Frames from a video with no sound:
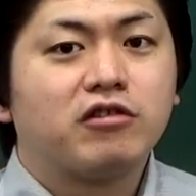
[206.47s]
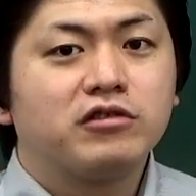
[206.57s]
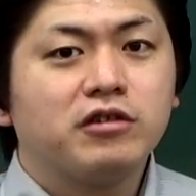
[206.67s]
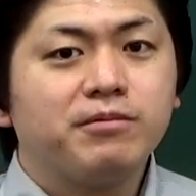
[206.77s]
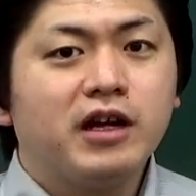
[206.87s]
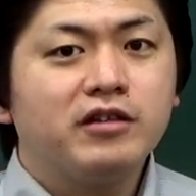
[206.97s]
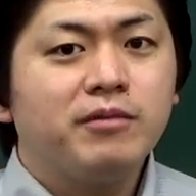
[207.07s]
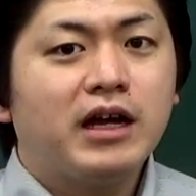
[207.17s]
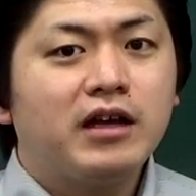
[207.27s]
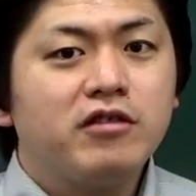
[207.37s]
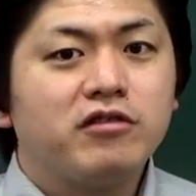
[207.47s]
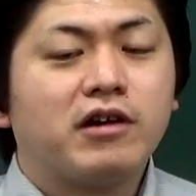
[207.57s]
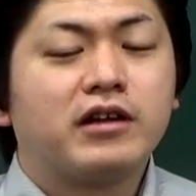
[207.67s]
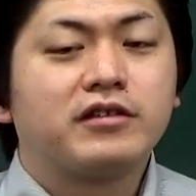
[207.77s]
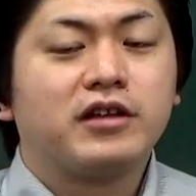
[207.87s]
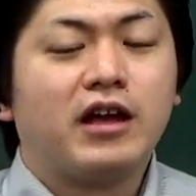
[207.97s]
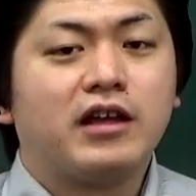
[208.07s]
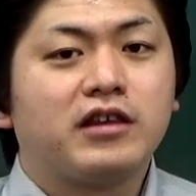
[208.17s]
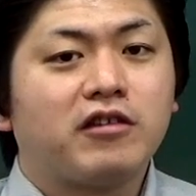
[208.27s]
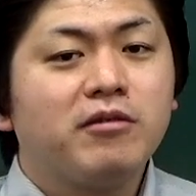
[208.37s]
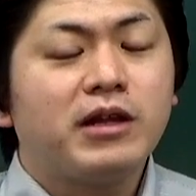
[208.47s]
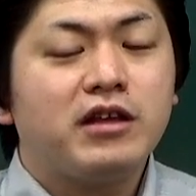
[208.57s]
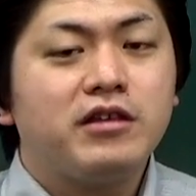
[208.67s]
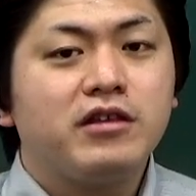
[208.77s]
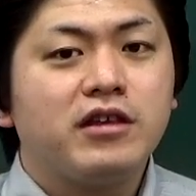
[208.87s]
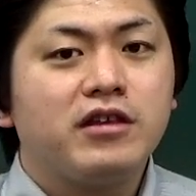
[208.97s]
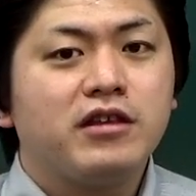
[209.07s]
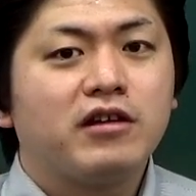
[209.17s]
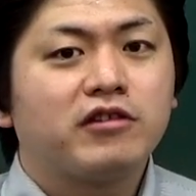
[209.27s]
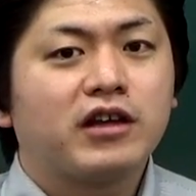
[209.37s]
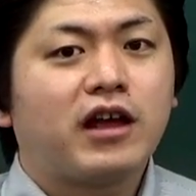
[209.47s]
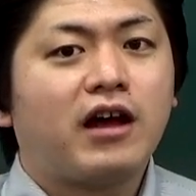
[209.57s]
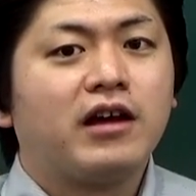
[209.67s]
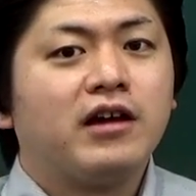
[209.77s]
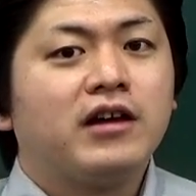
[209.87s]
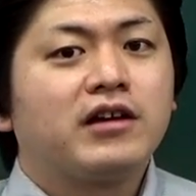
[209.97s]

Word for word: トクソプラズマ原虫はですね、例えば妊娠している方、